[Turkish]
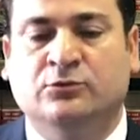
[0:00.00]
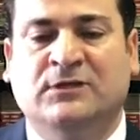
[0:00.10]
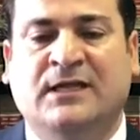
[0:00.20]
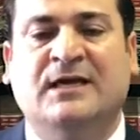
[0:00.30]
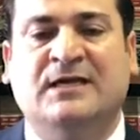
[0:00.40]

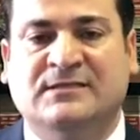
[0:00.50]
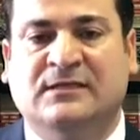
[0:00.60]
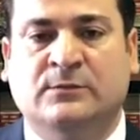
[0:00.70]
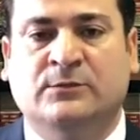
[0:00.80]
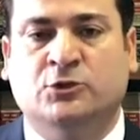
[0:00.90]
Bu neyi
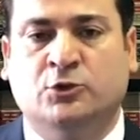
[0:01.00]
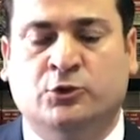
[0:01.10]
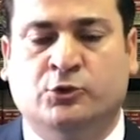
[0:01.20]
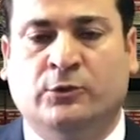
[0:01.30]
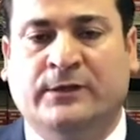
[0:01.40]
kastettiğimi de
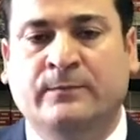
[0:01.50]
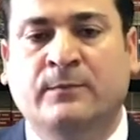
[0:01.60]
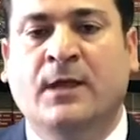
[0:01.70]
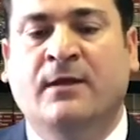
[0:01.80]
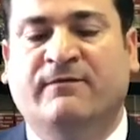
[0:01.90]
şöyle söyleyeyim.
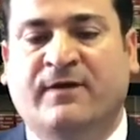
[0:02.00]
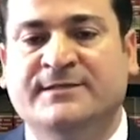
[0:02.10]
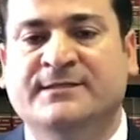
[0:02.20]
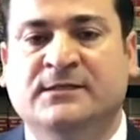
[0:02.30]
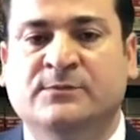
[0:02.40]

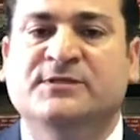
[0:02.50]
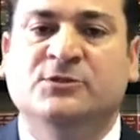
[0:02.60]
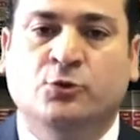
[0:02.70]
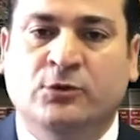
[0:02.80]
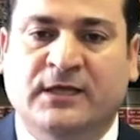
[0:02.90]
Farz edelim
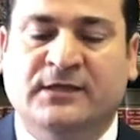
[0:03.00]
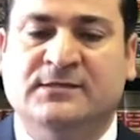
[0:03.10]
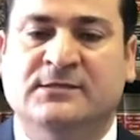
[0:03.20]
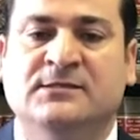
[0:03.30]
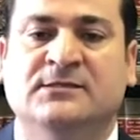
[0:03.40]
siz
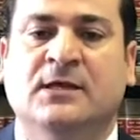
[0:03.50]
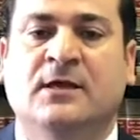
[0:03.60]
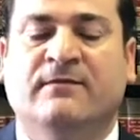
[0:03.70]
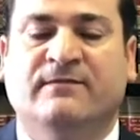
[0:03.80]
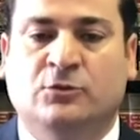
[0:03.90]
Türkiye'desiniz
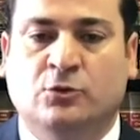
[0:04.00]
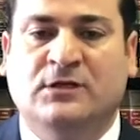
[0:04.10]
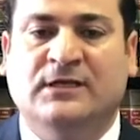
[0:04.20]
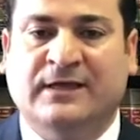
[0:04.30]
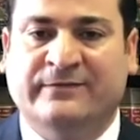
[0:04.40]
ve
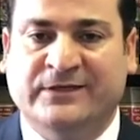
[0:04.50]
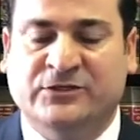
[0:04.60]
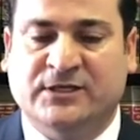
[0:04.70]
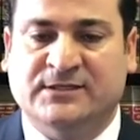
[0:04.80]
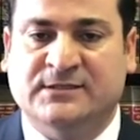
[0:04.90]
Türkiye'de
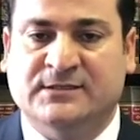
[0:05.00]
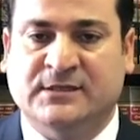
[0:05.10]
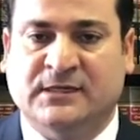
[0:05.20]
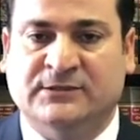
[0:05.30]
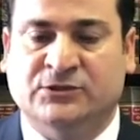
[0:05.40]
evleneceksiniz
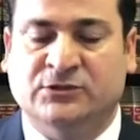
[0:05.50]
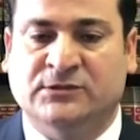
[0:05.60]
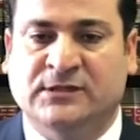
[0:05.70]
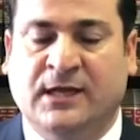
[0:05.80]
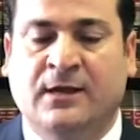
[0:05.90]
kız
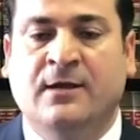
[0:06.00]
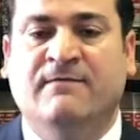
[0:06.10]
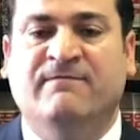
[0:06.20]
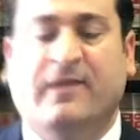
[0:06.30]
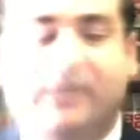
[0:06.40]
arkadaşınızla
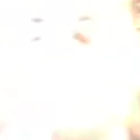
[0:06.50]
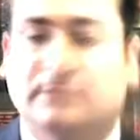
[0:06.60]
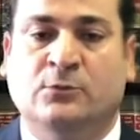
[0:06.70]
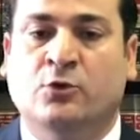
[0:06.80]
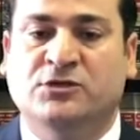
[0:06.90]
ve
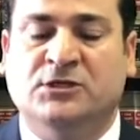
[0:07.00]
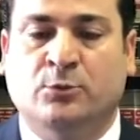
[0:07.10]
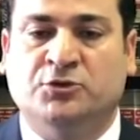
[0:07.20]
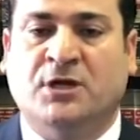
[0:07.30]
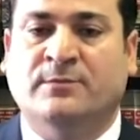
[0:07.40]
senin
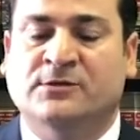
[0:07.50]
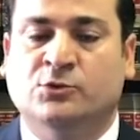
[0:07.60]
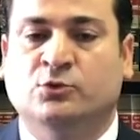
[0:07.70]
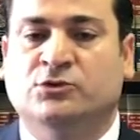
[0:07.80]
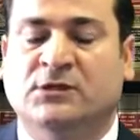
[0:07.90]
önceki boşanmanın
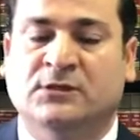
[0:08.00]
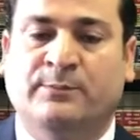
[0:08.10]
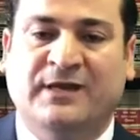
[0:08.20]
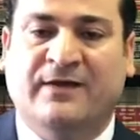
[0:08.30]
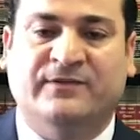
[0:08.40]

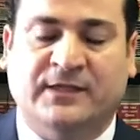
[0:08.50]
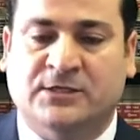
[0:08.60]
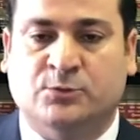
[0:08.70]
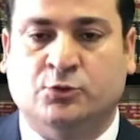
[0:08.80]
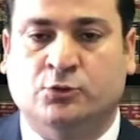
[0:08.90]
sonuçlandı bir hafta
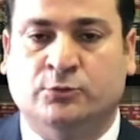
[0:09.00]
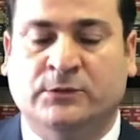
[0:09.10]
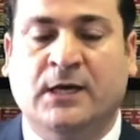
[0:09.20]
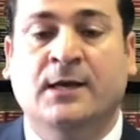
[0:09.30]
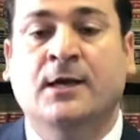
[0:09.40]
geçmiş
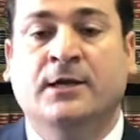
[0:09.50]
durumda.